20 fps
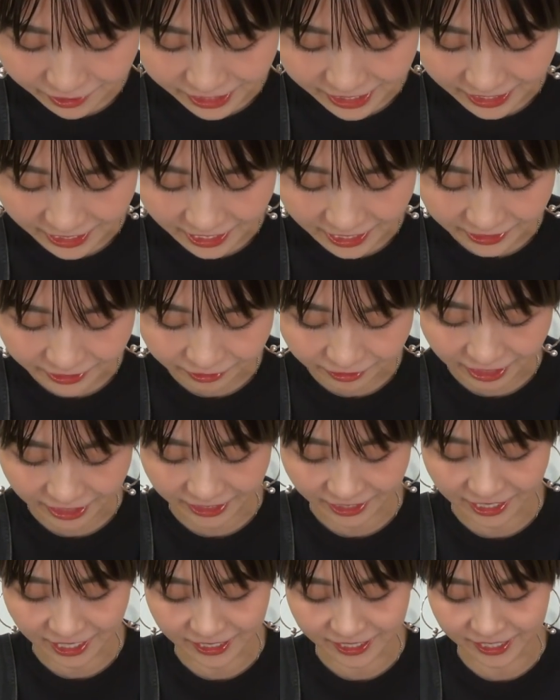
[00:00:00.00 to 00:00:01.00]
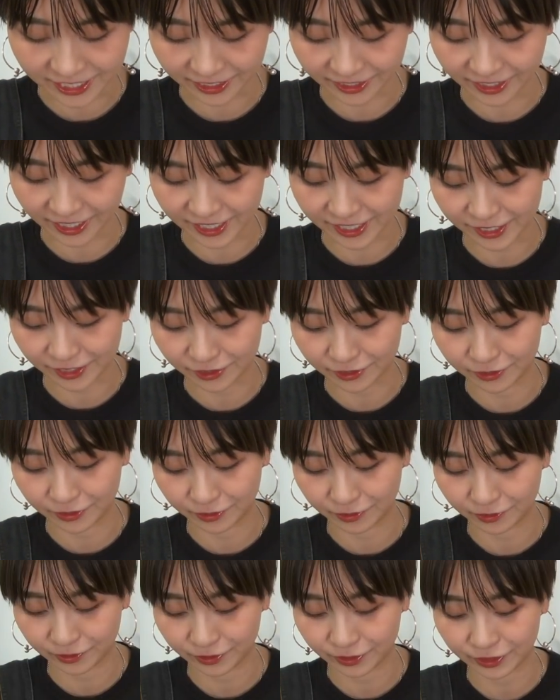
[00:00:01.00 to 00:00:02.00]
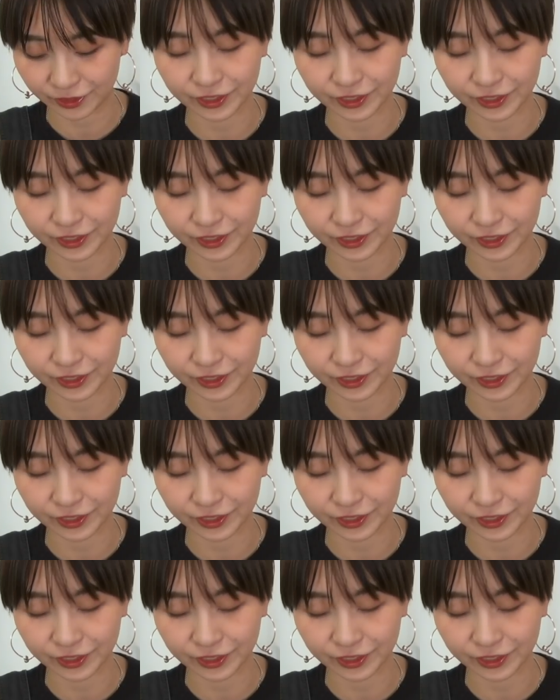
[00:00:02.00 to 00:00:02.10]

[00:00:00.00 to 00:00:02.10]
ジの違いとかで買っちゃったりするの本